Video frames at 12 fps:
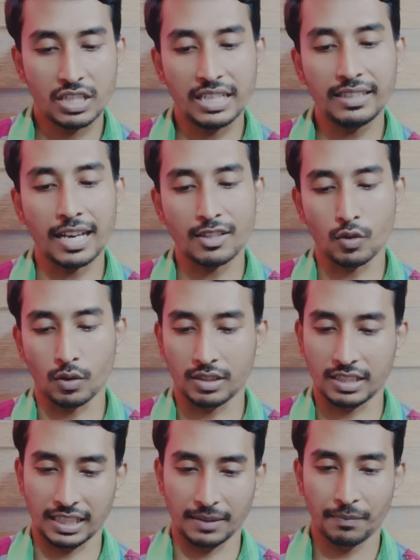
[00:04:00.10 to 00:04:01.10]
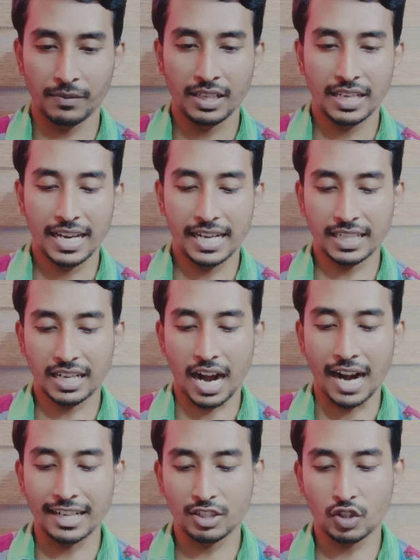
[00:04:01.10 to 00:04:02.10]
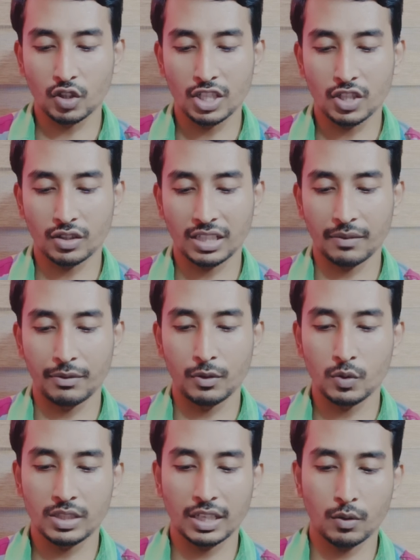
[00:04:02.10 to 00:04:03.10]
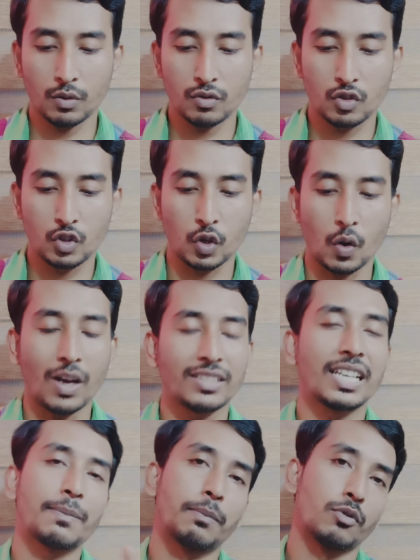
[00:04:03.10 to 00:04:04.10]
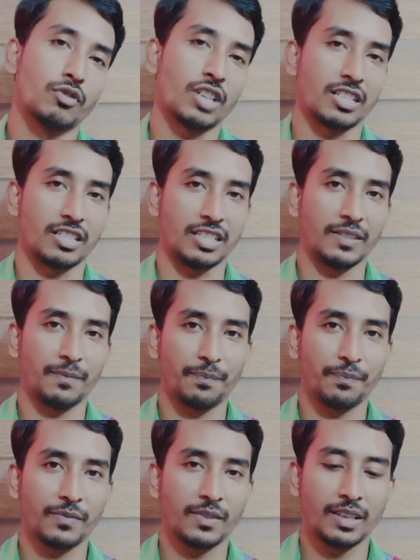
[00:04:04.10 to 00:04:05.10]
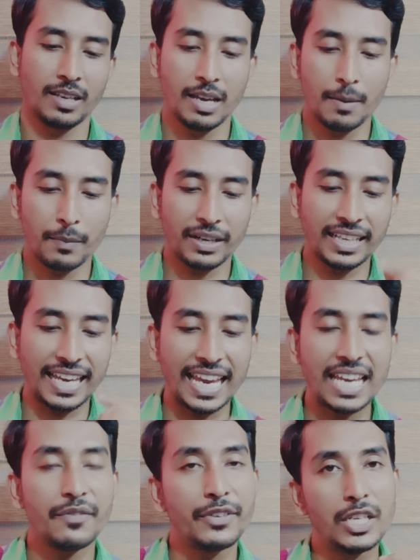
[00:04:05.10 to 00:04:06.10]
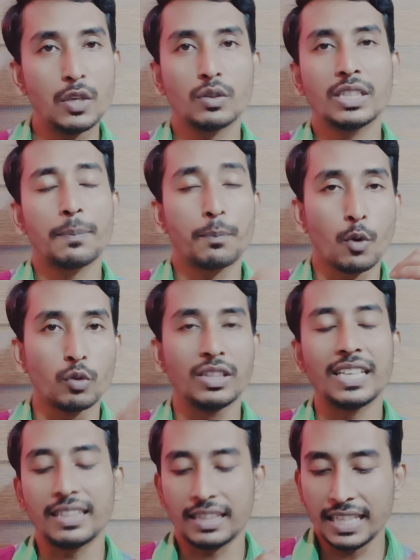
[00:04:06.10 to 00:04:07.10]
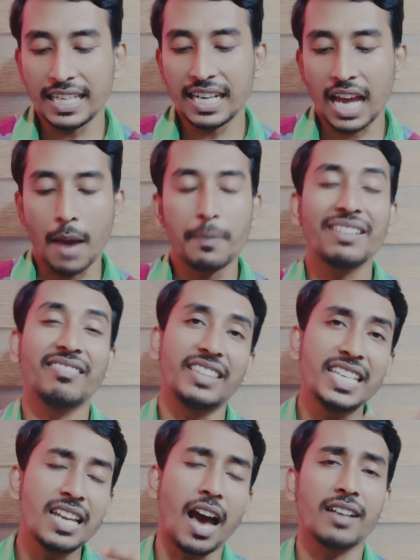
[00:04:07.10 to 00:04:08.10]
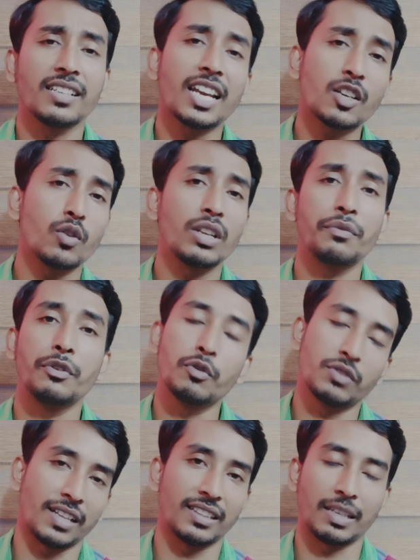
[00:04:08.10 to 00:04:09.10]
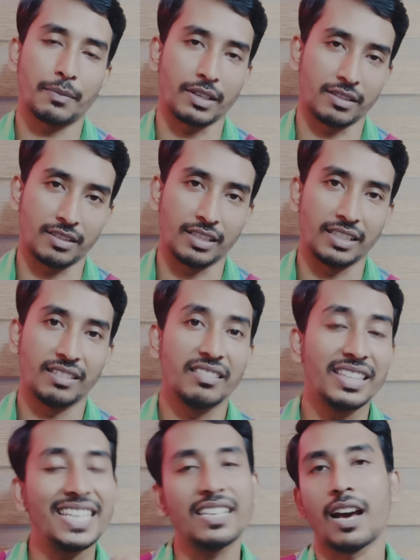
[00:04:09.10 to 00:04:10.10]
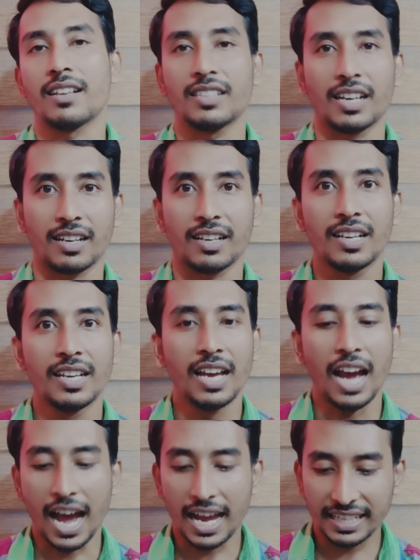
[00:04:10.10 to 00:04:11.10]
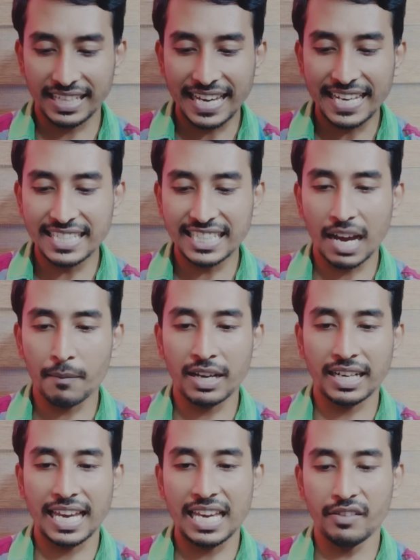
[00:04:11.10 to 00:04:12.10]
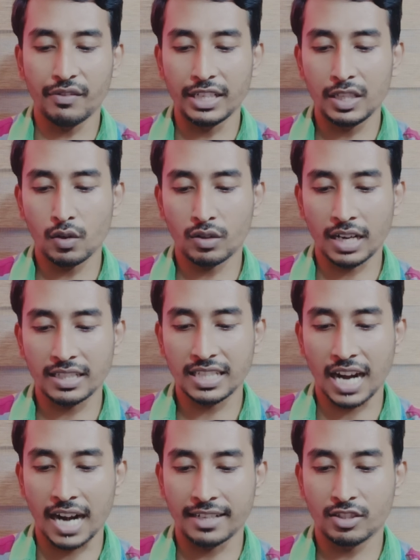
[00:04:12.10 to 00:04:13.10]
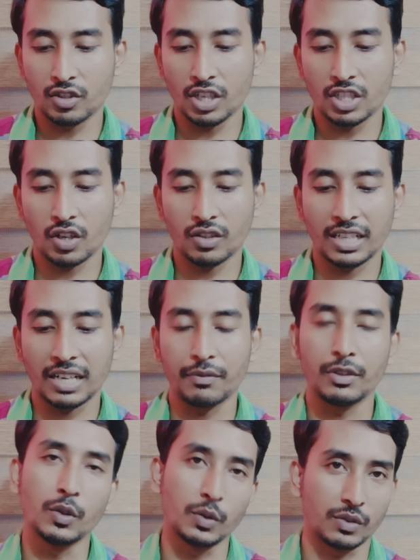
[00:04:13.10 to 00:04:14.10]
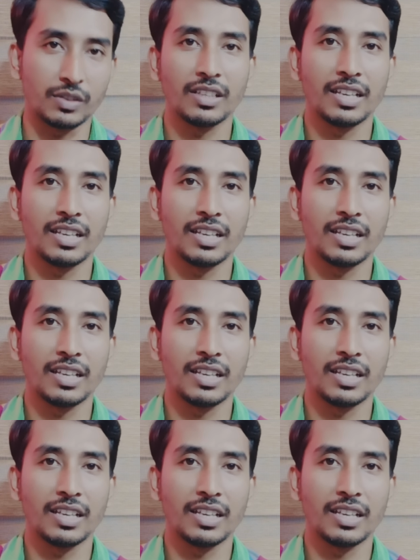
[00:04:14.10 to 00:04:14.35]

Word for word: সিধা চলছে এটার আটচল্লিশ ঘন্টার ভিউজ দেখো ছ হাজার পঁচাশি মানে এই ভিডিওতে প্রতিদিন আমি তিন হাজার করে ভিউজ আনতে পারছি তিন হাজার আর এই যে আমার এই ভিডিওটার যে আটচল্লিশ ঘন্টার ভিউজ